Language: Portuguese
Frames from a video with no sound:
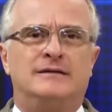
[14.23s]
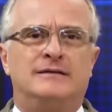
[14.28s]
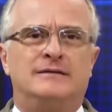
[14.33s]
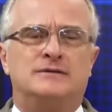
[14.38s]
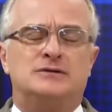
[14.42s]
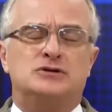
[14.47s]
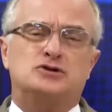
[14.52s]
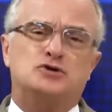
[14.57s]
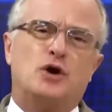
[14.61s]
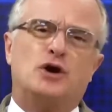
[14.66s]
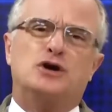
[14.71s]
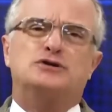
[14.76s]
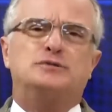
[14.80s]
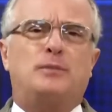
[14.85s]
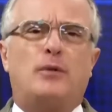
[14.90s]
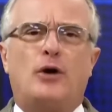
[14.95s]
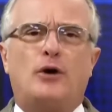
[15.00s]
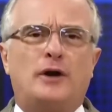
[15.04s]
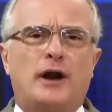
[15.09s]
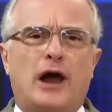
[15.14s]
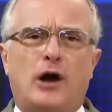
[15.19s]
Jorge
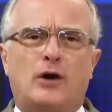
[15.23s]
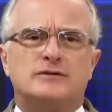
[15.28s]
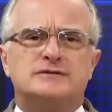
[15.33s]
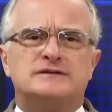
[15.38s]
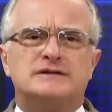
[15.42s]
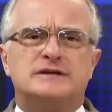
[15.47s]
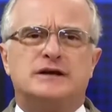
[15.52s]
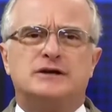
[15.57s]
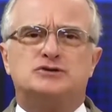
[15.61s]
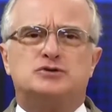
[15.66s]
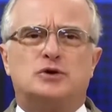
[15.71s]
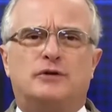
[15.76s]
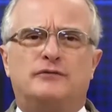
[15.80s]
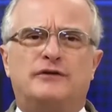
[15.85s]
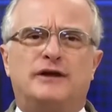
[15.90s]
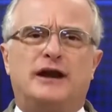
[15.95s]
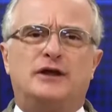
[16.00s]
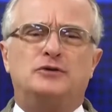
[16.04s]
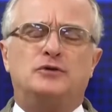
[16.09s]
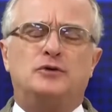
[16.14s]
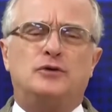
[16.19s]
Bornhausen,
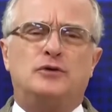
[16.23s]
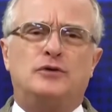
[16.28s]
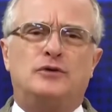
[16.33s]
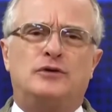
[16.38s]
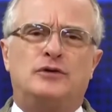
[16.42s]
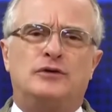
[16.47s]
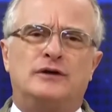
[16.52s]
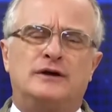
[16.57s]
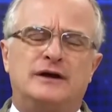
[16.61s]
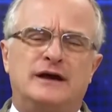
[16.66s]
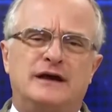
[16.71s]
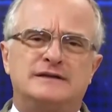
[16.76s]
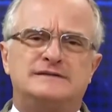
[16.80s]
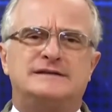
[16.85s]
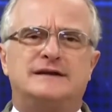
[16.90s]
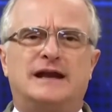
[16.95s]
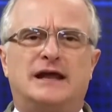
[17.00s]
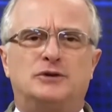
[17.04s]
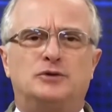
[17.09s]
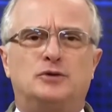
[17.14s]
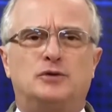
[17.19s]
ex-governador,
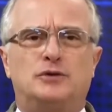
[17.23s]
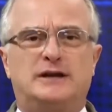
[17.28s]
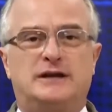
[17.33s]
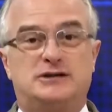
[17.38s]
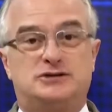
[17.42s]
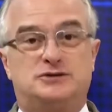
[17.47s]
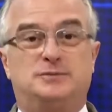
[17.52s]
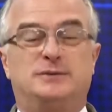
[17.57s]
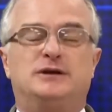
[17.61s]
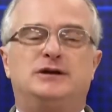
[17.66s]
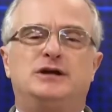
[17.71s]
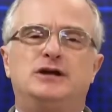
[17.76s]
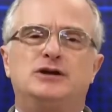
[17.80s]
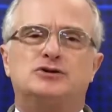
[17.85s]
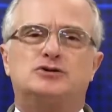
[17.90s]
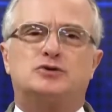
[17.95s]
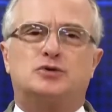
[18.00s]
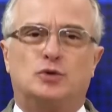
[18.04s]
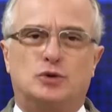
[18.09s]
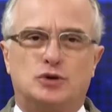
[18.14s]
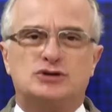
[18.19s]
ex-senador,
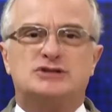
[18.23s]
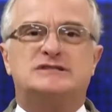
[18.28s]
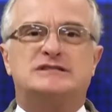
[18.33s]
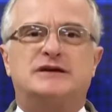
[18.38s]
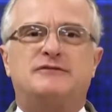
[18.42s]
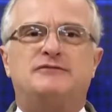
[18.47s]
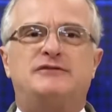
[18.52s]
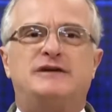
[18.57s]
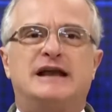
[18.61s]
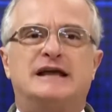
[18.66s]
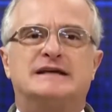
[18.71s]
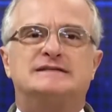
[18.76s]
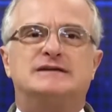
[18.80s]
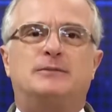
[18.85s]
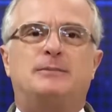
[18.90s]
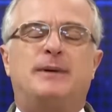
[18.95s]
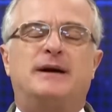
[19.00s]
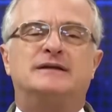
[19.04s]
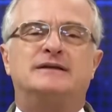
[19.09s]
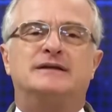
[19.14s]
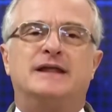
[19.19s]
ex-ministro, hoje sem filiação
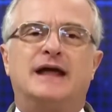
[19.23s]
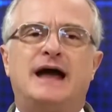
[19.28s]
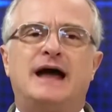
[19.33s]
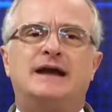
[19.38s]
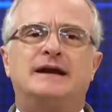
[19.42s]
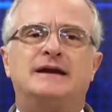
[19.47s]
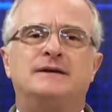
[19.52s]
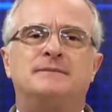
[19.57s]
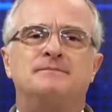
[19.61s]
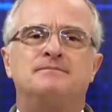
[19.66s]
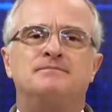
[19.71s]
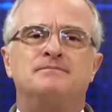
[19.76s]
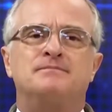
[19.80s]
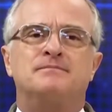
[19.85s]
partidária.